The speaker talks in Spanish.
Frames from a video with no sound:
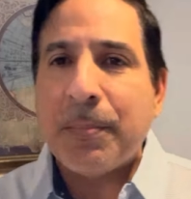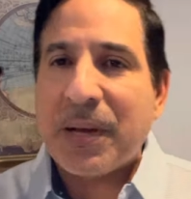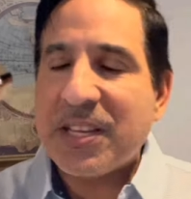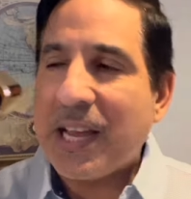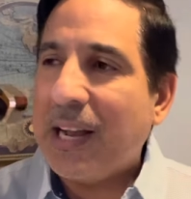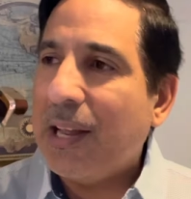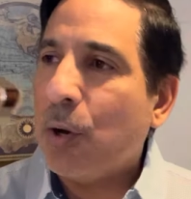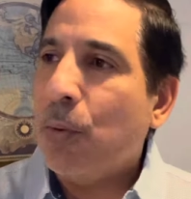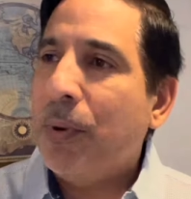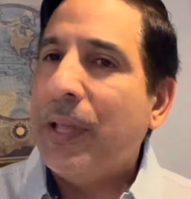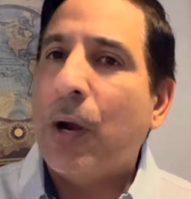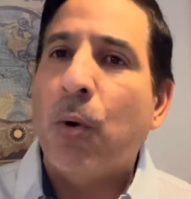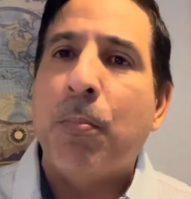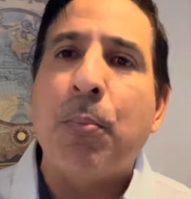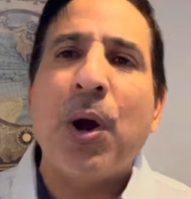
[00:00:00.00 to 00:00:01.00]
para echarle
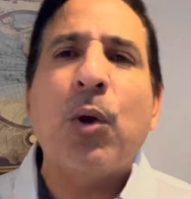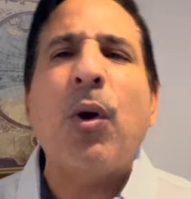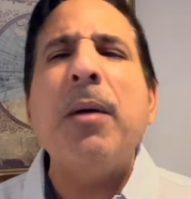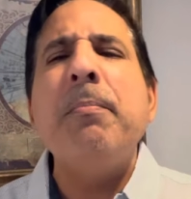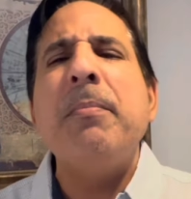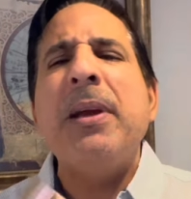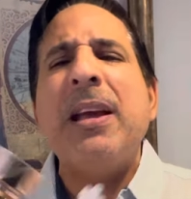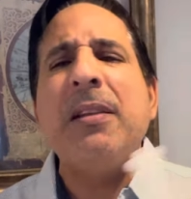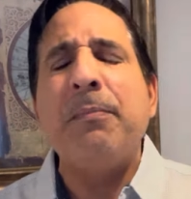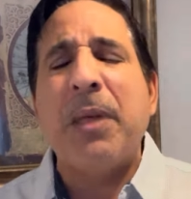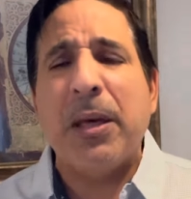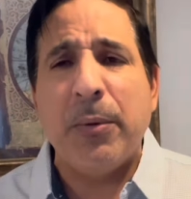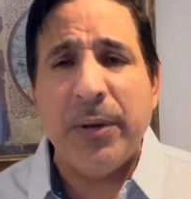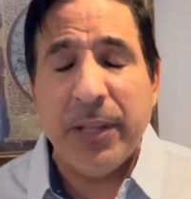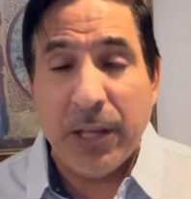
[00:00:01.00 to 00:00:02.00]
comida a los puercos. Hay mil
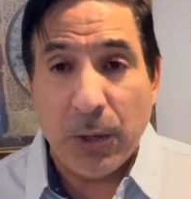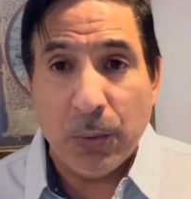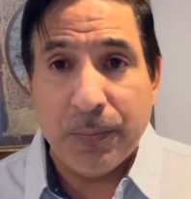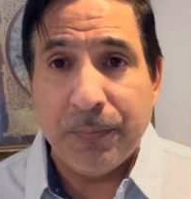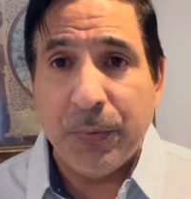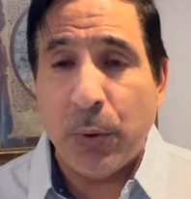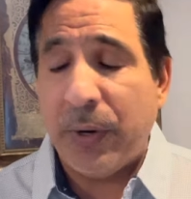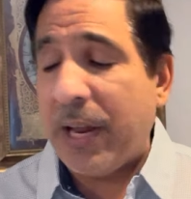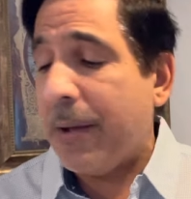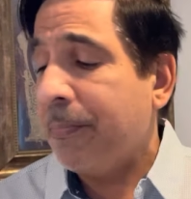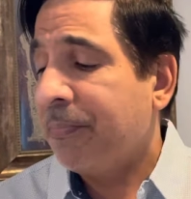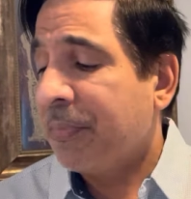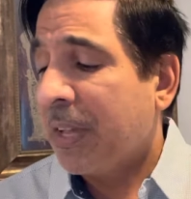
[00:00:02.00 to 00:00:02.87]
de videos, ¿no era?